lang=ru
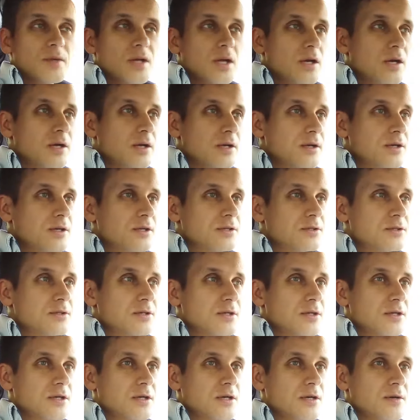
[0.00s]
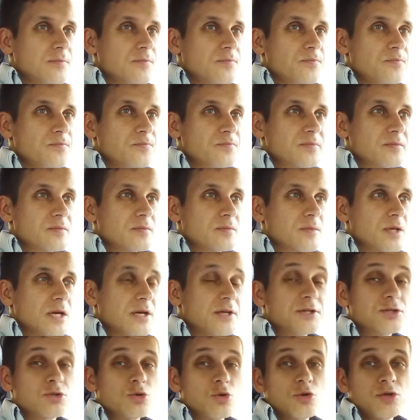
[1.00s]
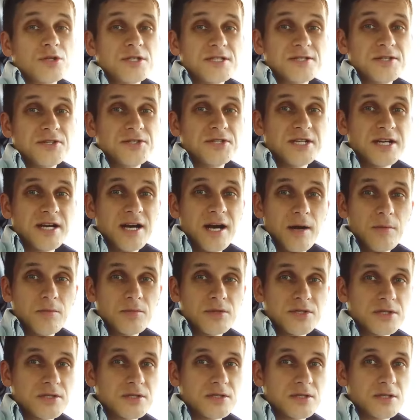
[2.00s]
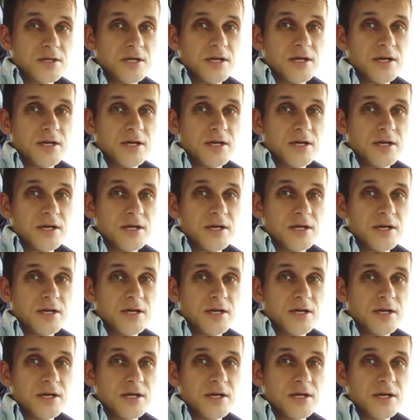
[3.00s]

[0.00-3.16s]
Вот. И, соответственно, сейчас хочется,